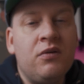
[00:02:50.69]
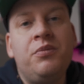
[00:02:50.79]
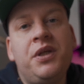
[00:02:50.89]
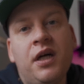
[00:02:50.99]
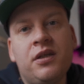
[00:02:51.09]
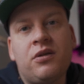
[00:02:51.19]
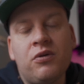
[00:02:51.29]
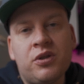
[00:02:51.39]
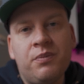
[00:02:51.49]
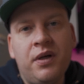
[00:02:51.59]
У меня они
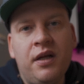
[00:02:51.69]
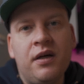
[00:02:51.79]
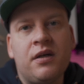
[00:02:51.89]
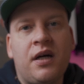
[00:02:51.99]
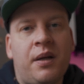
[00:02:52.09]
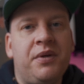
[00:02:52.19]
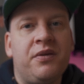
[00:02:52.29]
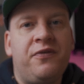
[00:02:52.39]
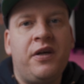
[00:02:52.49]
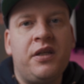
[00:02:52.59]
тоже были,
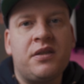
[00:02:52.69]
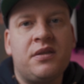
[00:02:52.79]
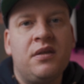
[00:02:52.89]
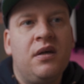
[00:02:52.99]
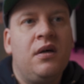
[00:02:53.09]
Гармин Феникс.